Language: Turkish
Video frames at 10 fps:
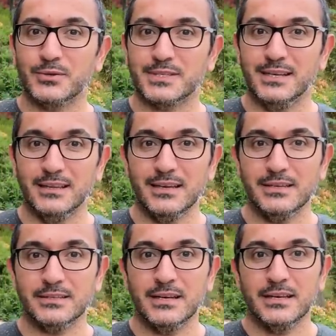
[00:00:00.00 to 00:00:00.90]

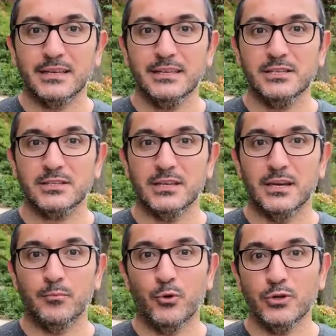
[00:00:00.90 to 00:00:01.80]
görseller işte
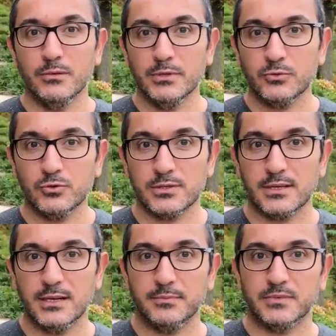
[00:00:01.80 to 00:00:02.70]
böyle bir güce
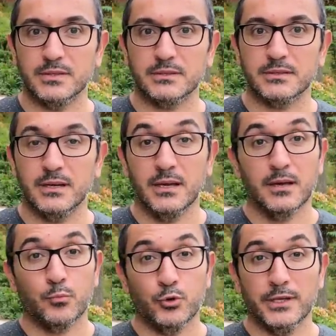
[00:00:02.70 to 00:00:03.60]
sahiptir.
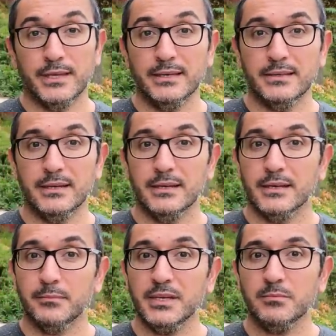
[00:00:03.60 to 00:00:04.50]
Bu nedenle
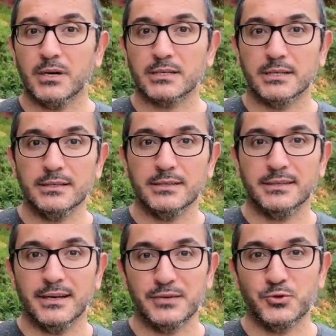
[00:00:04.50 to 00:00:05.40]
bir markanın
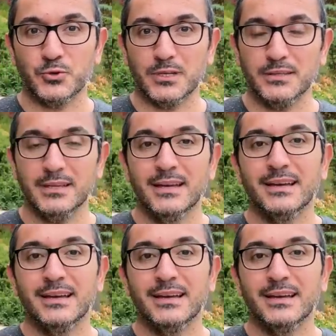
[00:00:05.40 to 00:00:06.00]
ihtiyacı olan